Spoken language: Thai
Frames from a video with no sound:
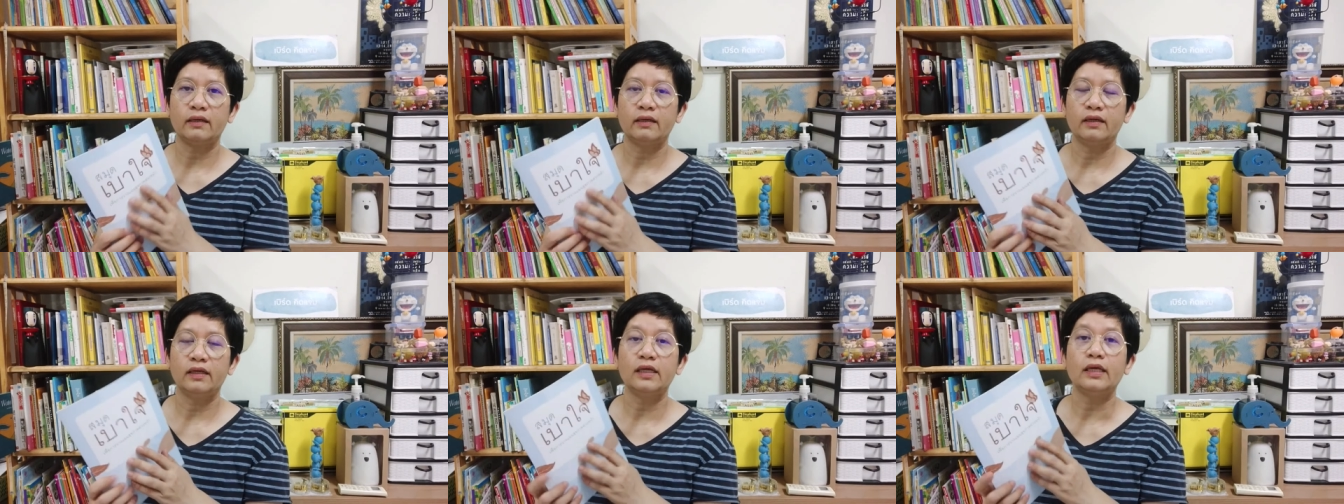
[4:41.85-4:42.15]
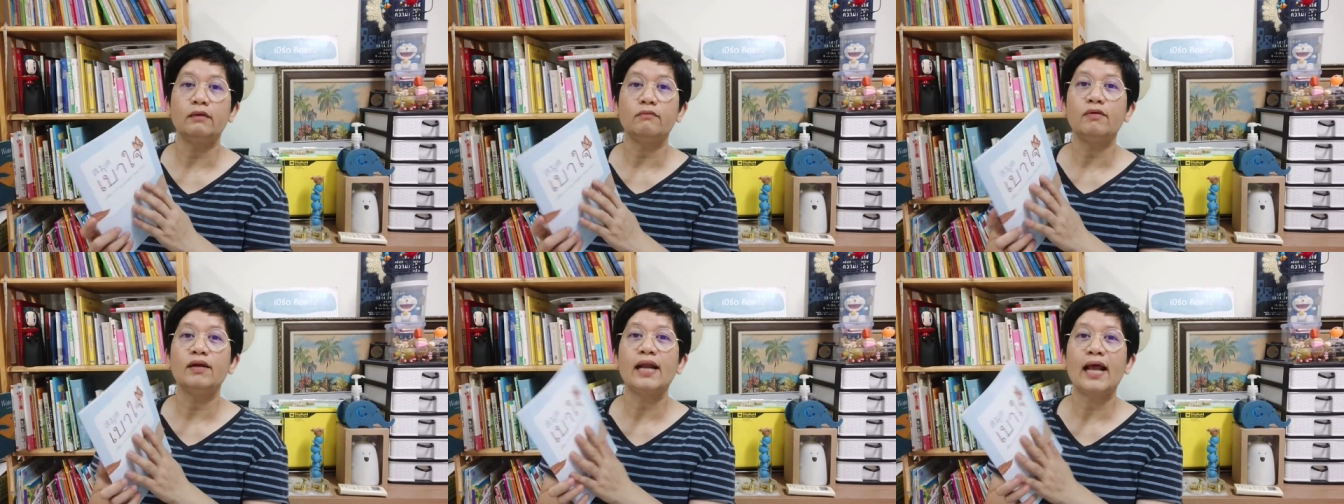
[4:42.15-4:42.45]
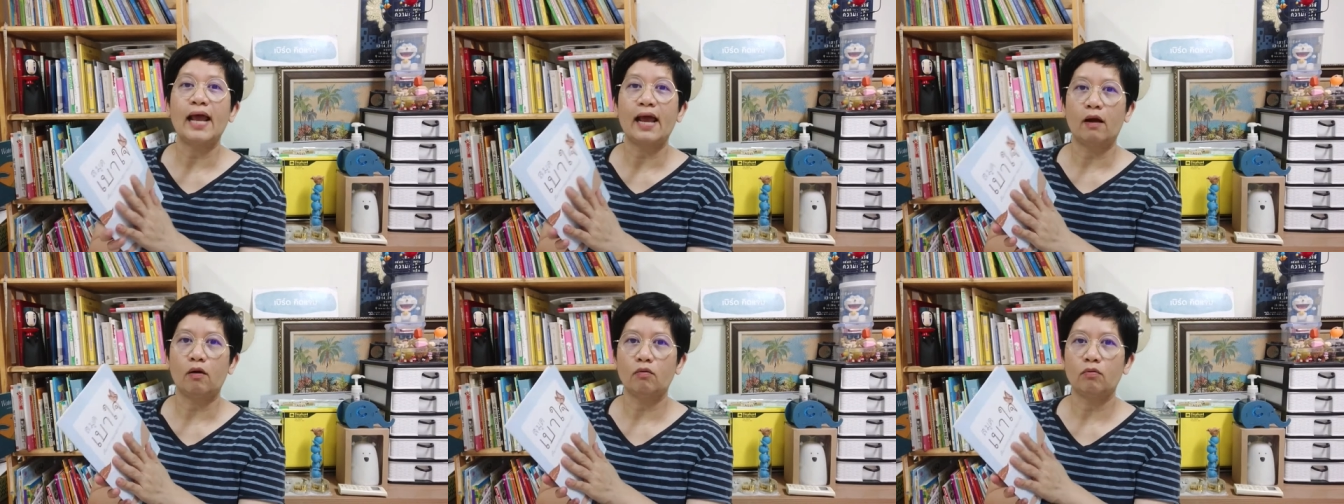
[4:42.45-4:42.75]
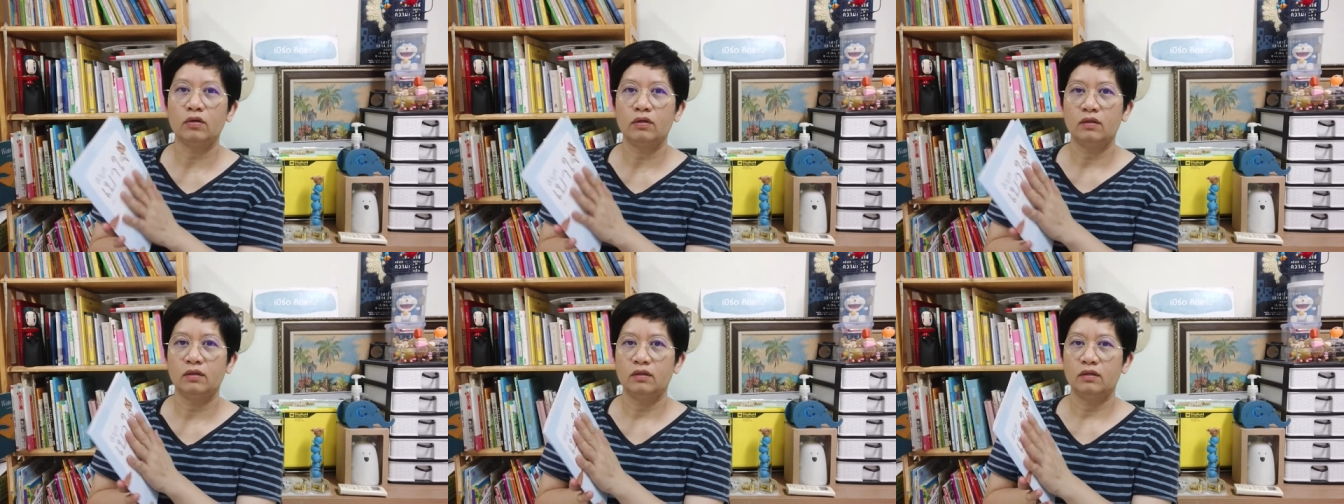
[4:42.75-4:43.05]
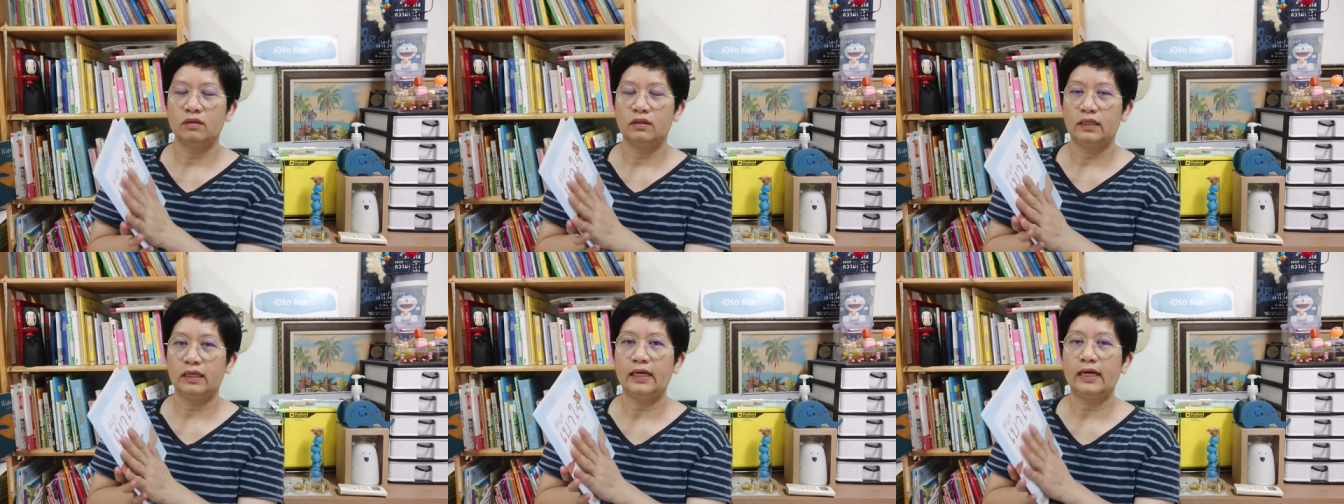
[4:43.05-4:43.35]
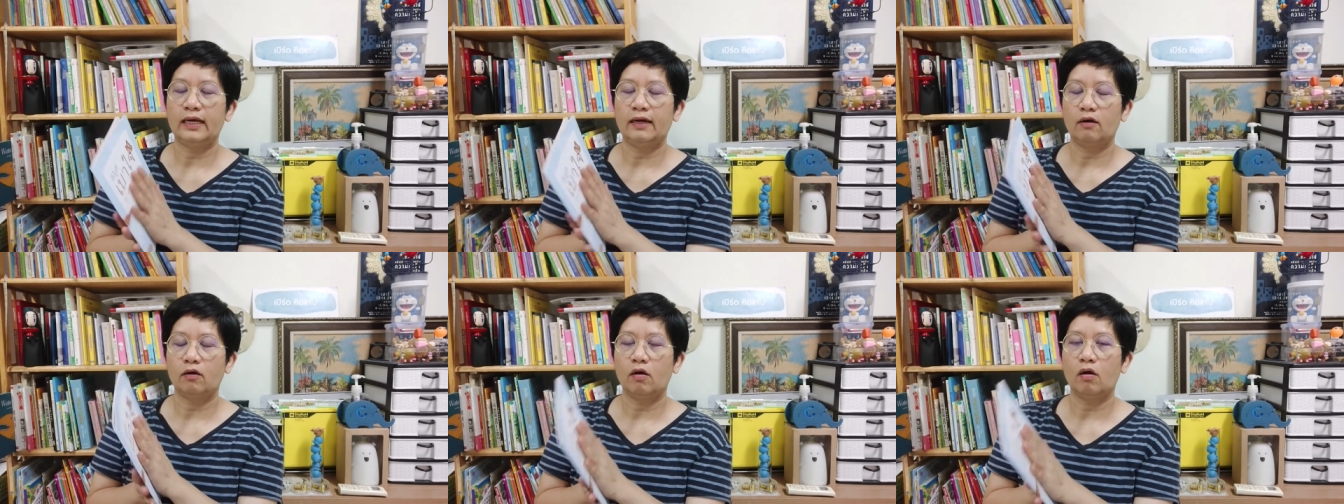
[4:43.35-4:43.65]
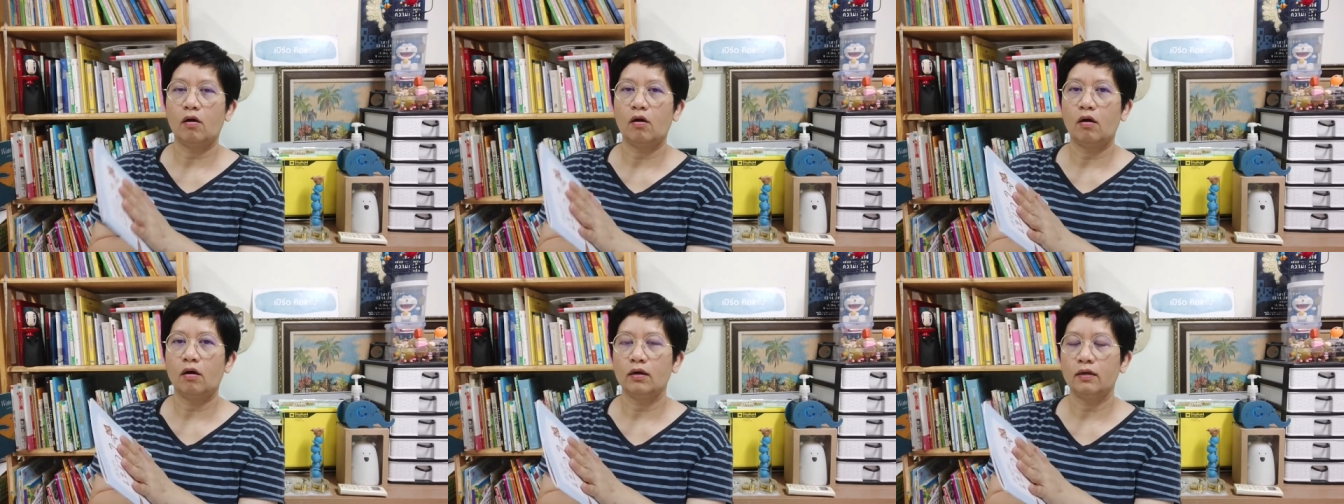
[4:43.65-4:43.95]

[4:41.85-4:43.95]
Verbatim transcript: เขียนไว้แล้ว นะฮะ แล้วก็